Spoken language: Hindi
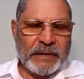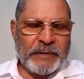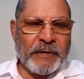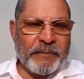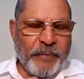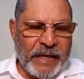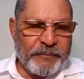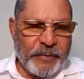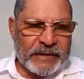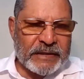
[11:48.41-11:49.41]
इवन
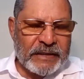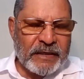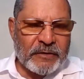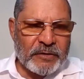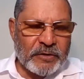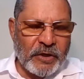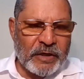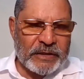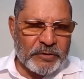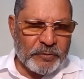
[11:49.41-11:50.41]
पैलेस्टीन
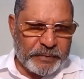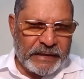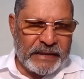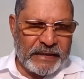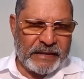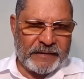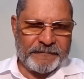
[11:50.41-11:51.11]
अथॉरिटी जो पीए है